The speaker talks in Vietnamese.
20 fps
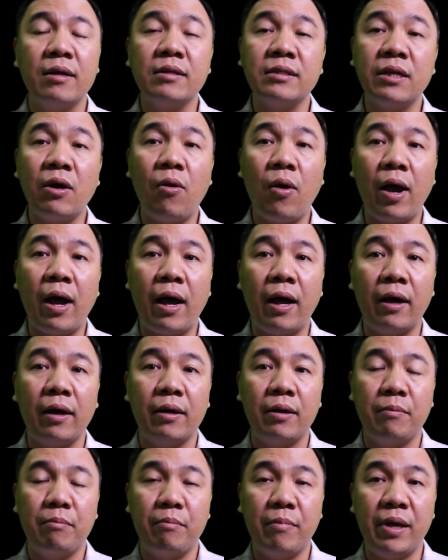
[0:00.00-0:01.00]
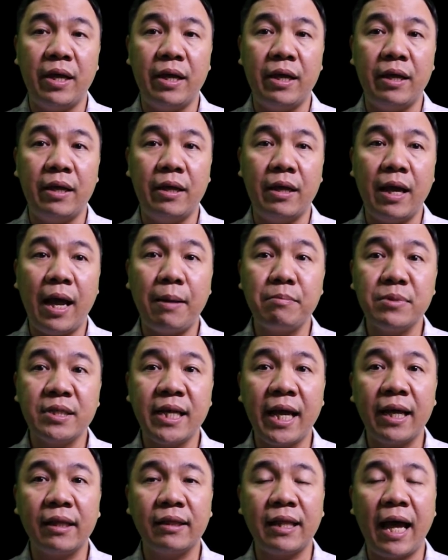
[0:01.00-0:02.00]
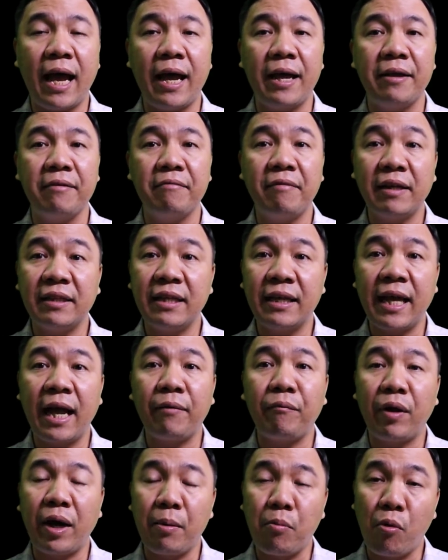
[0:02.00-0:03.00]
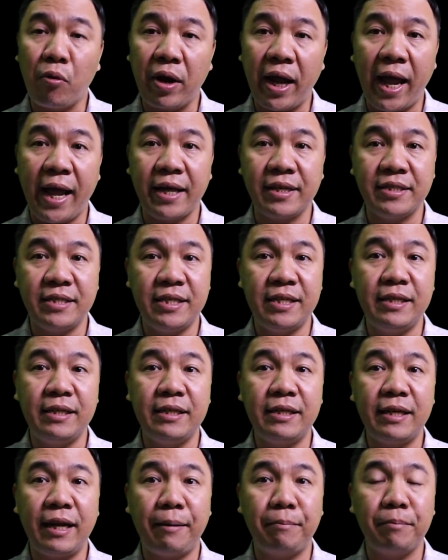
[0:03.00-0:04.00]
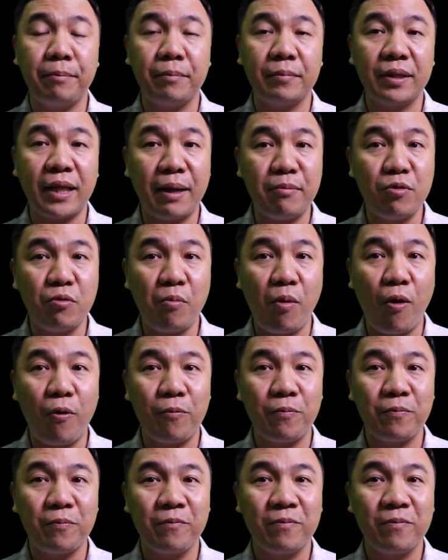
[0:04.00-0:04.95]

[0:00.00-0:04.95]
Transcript: Đức Giáo Hoàng bị ám sát tại Vatican vào năm 1981.